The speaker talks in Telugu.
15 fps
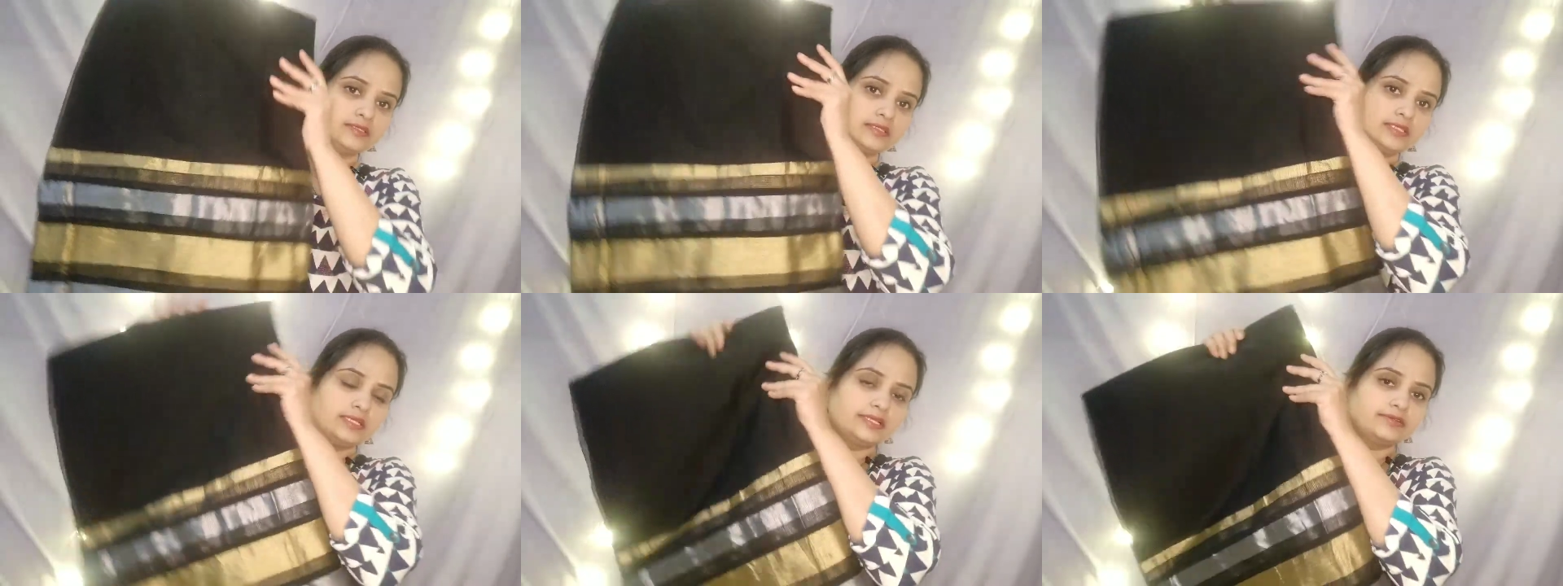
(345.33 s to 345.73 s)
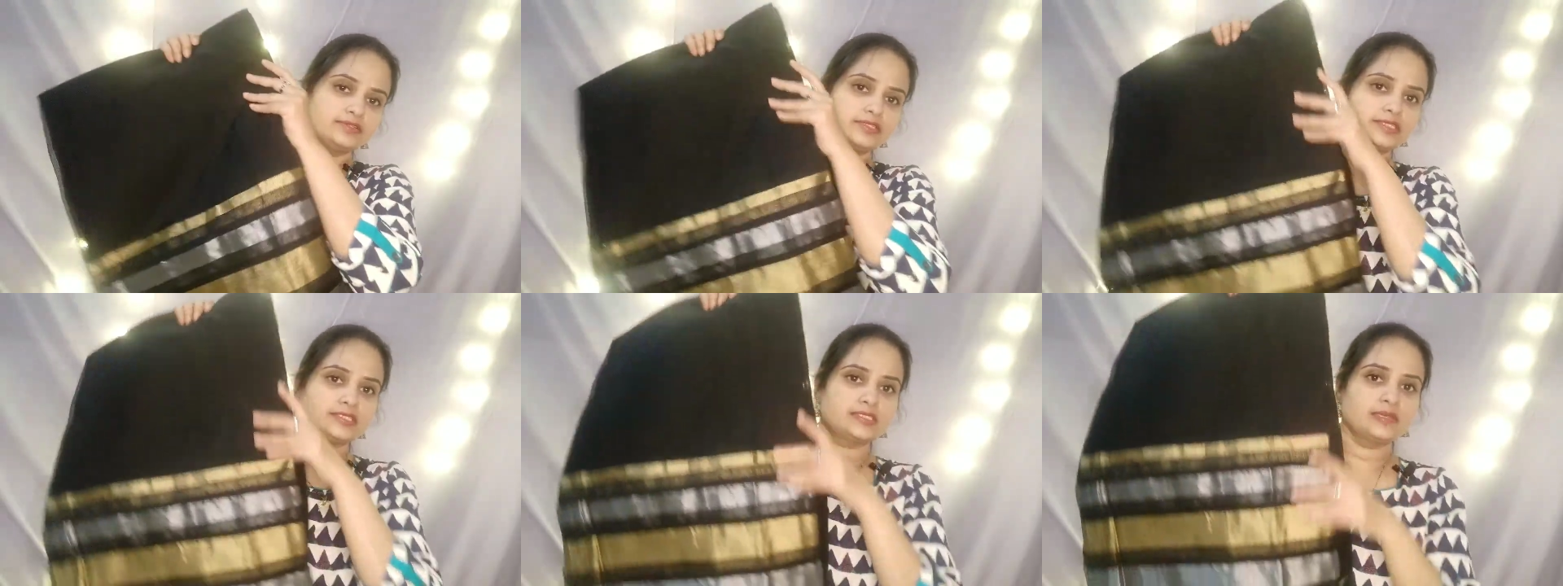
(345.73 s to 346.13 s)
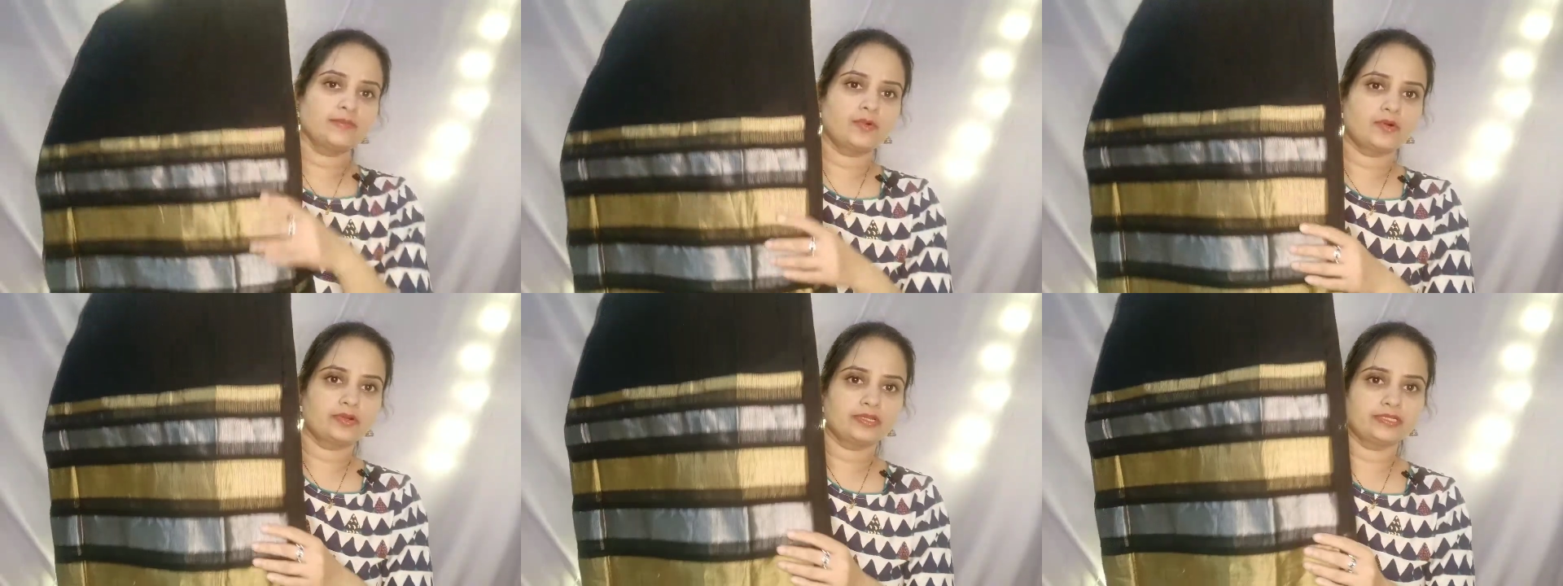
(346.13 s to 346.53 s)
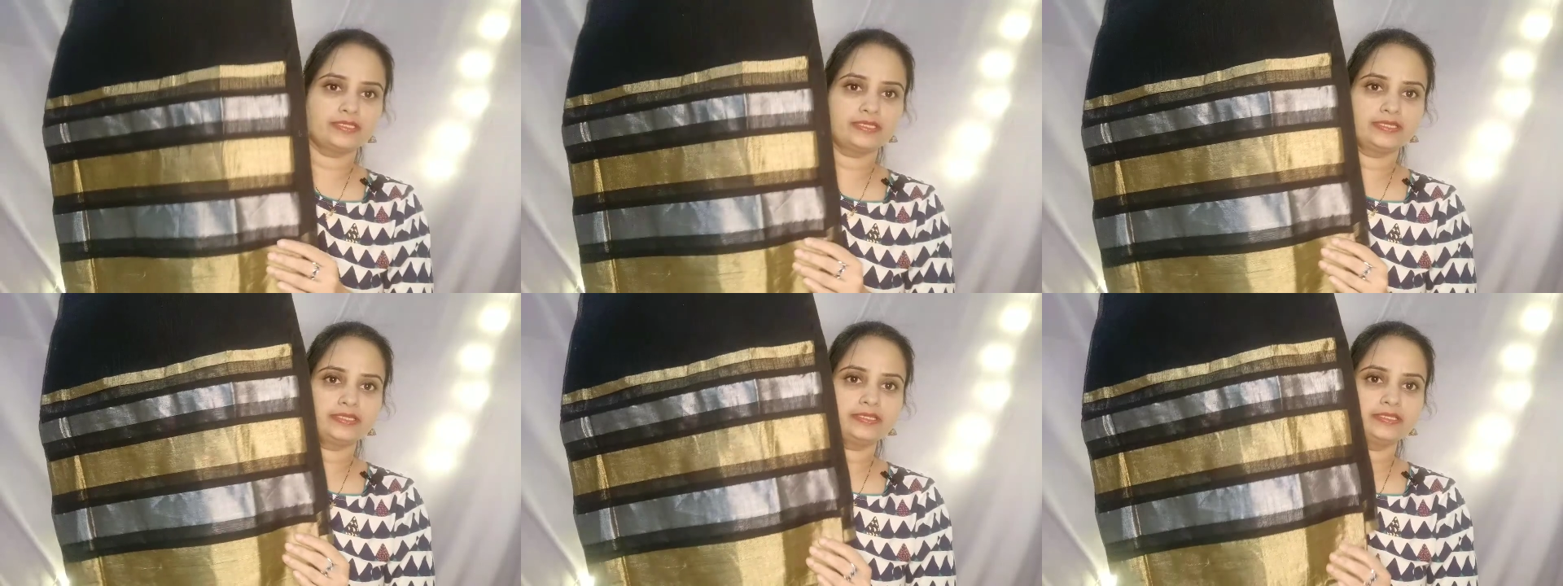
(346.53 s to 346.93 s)
ఇక్కడ వచ్చేసి బార్డర్
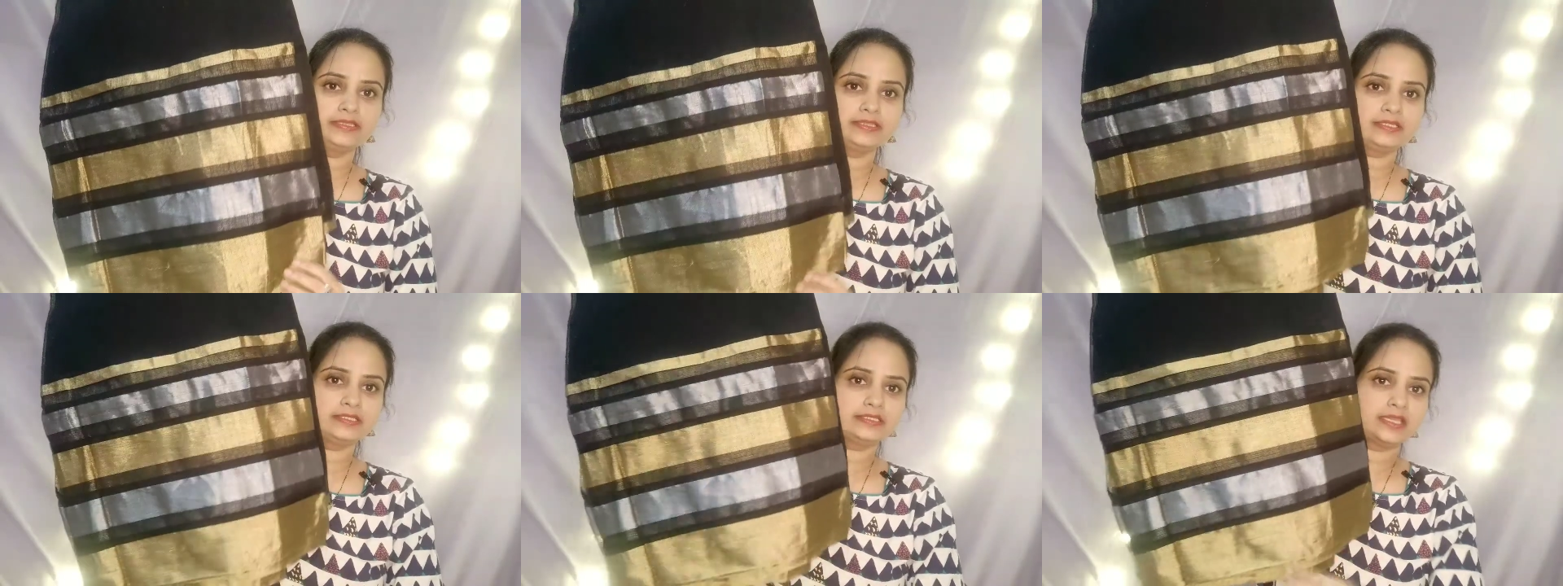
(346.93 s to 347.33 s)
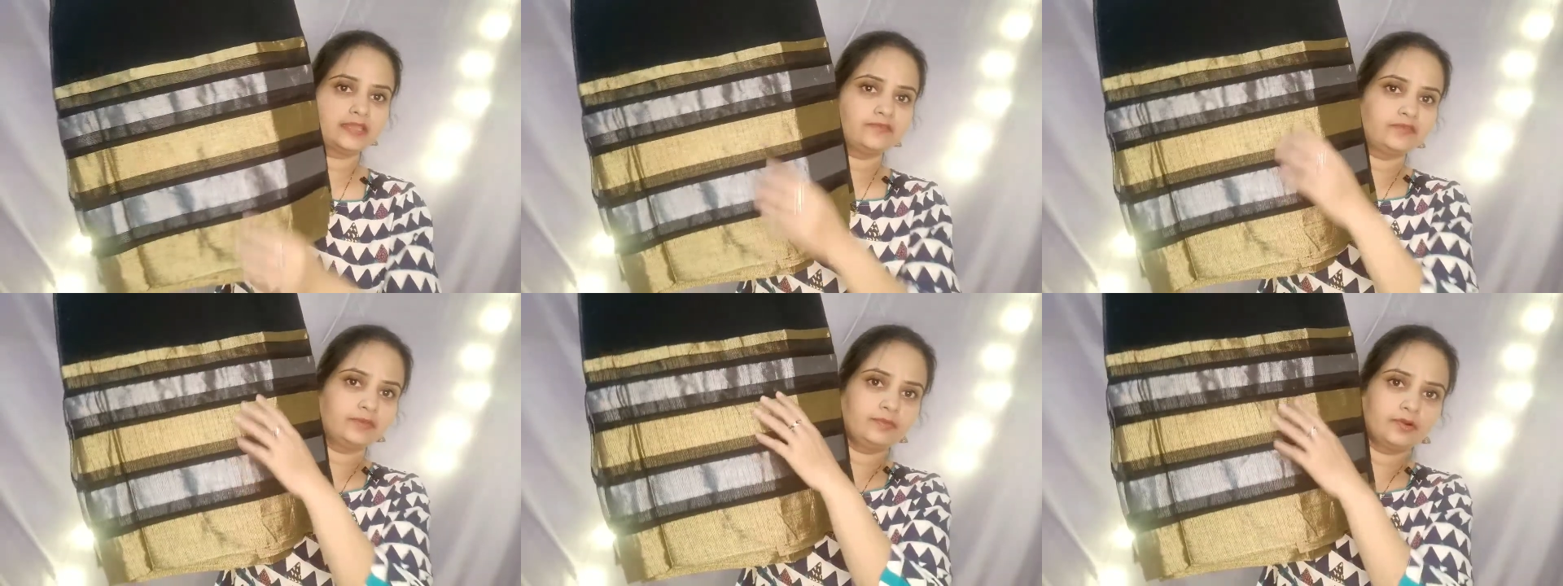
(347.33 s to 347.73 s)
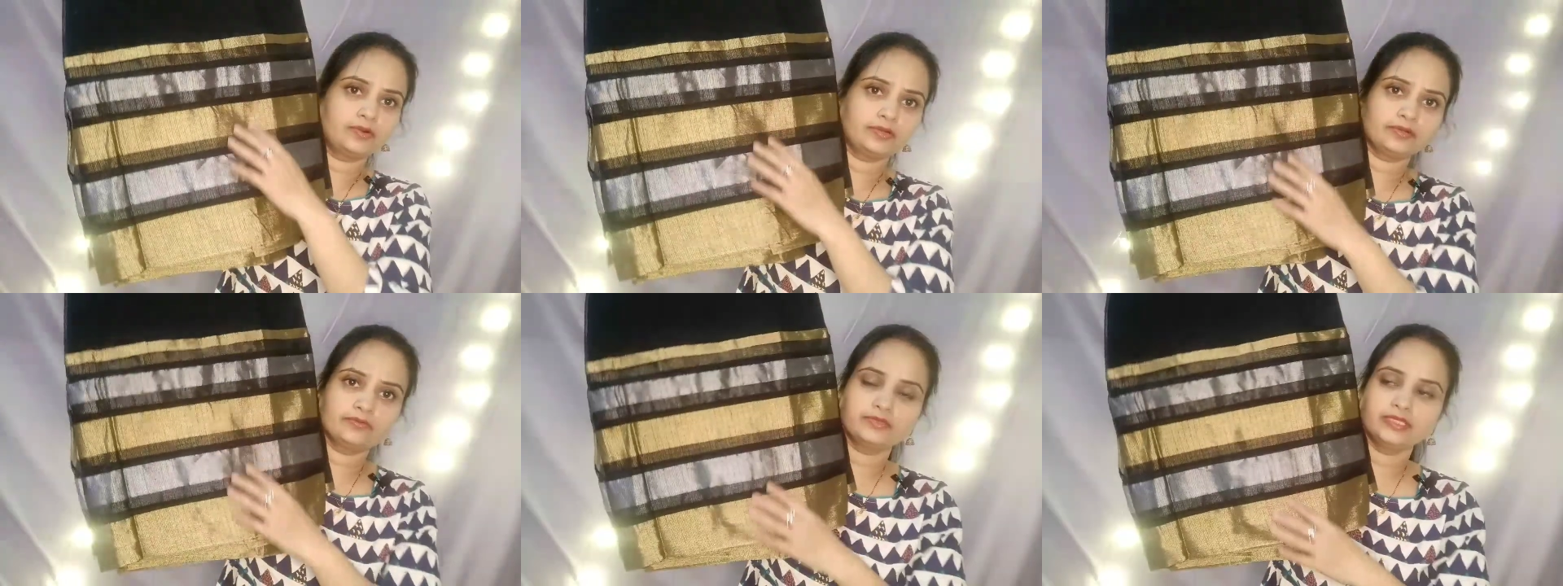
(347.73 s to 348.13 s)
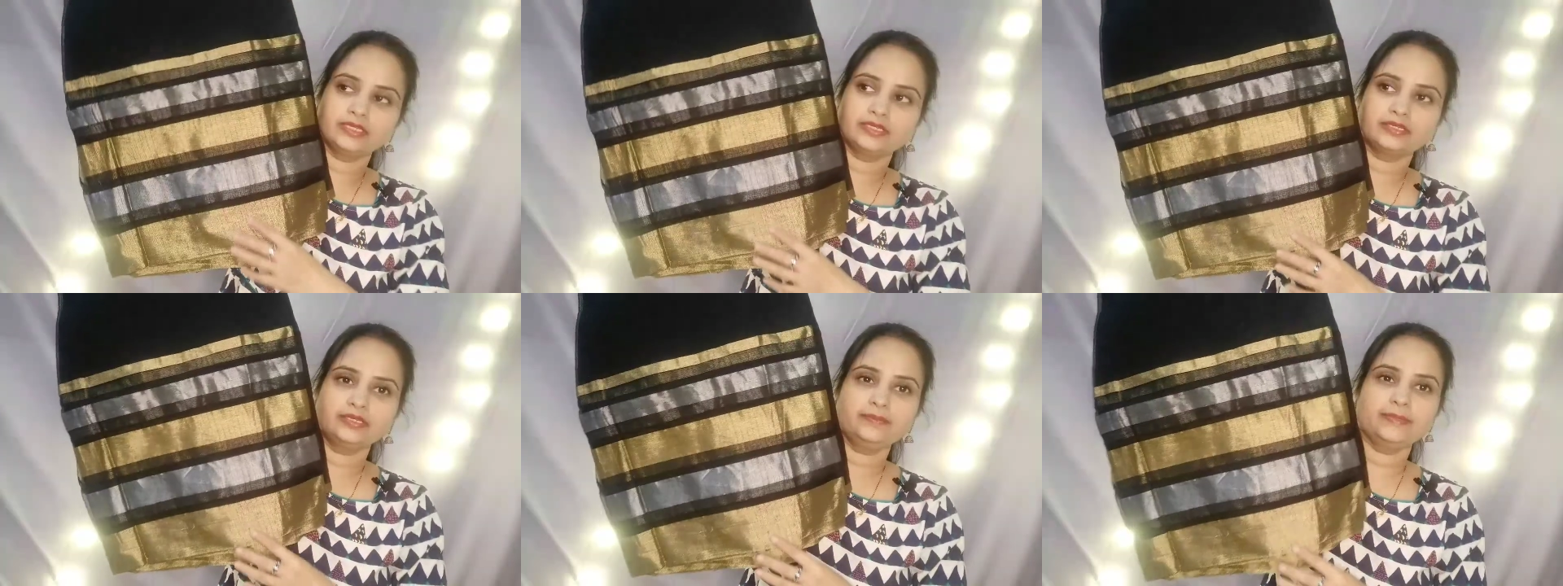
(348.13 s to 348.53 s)
దగ్గర ఇంత హెవీ బార్డర్ ఉంది
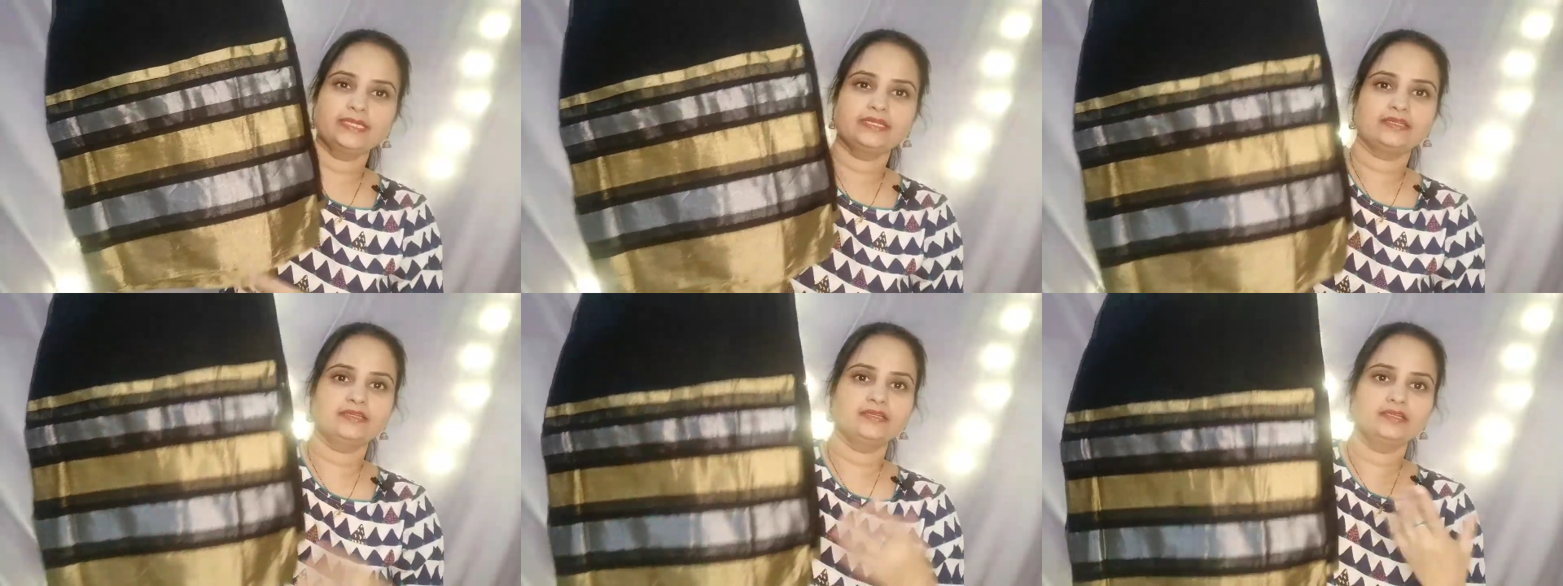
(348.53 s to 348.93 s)
కానీ బట్